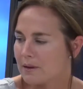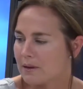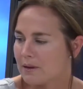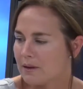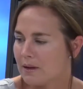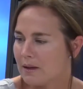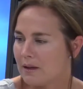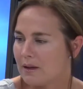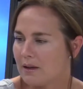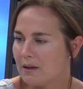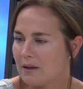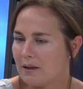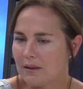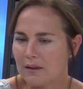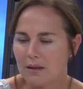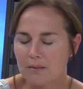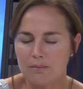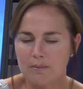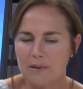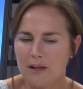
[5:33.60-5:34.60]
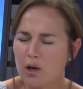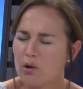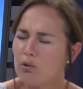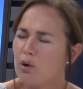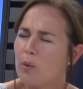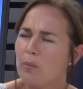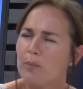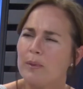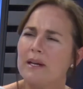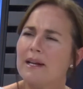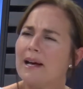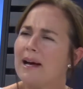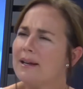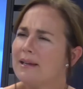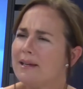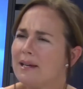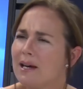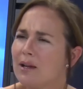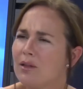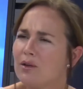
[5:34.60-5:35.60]
eh, robos
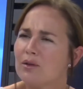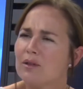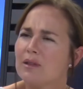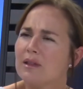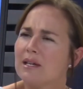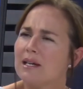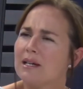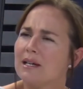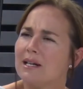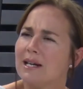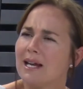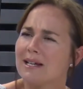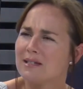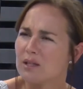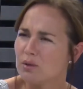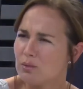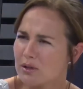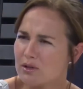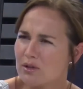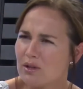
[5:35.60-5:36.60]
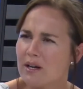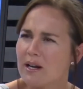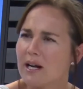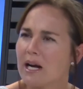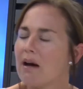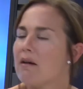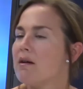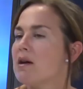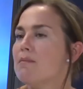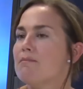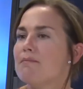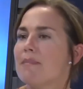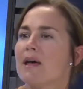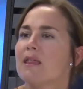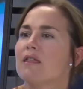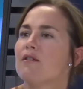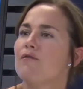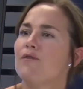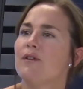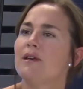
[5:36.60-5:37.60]
pirañas, donde la situación era cada vez
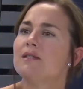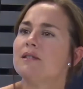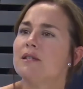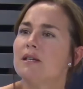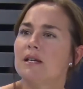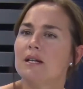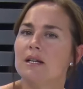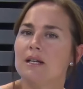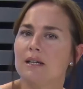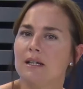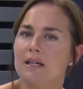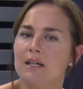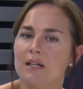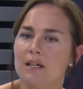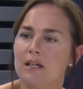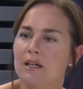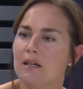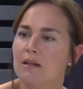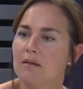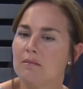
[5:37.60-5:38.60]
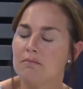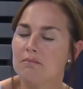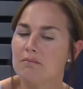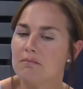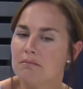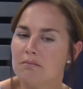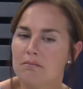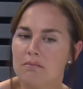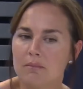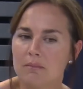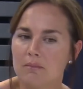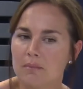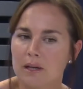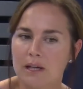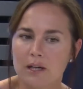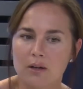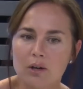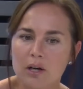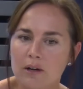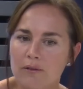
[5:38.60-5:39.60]
más difícil y
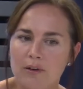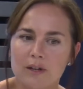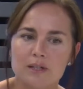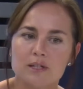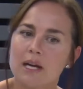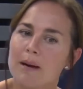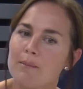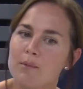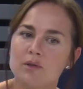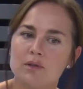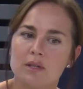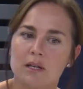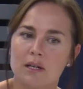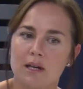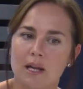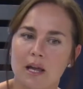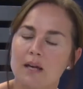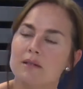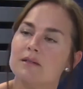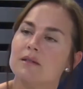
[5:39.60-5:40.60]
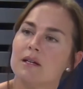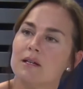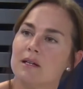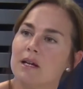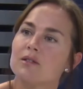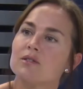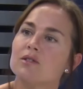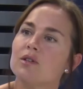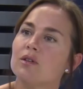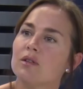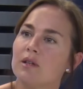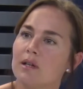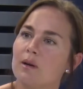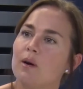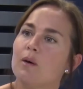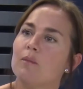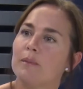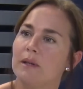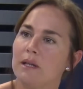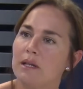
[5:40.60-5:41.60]
Creo que fallamos en la designación de
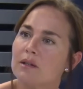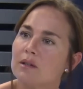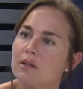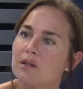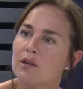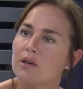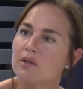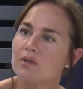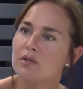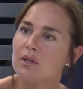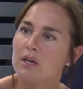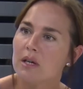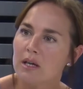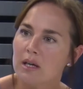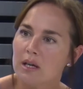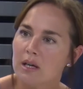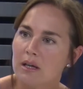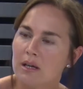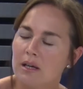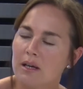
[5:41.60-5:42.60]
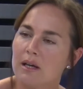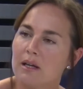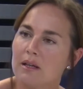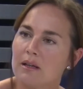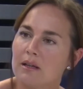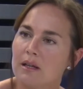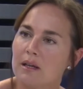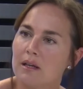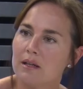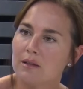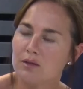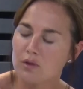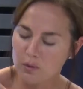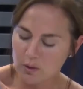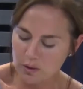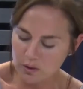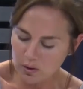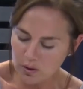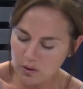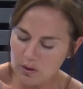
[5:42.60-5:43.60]
los ministros, este,
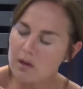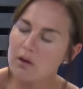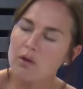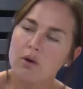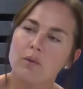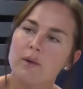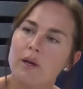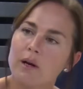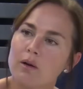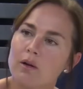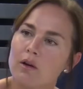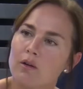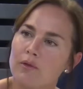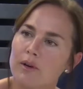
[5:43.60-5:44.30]
sobre todo en el gobierno del